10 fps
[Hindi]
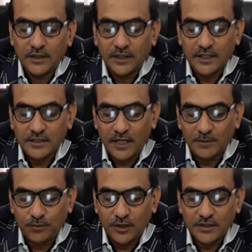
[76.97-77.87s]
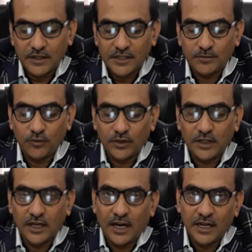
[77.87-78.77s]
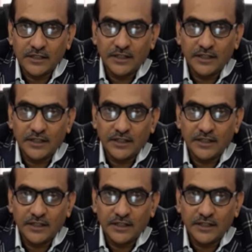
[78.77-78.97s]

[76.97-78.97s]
टेक्सटाइल प्रोडक्शन एक्सपोर्ट है आज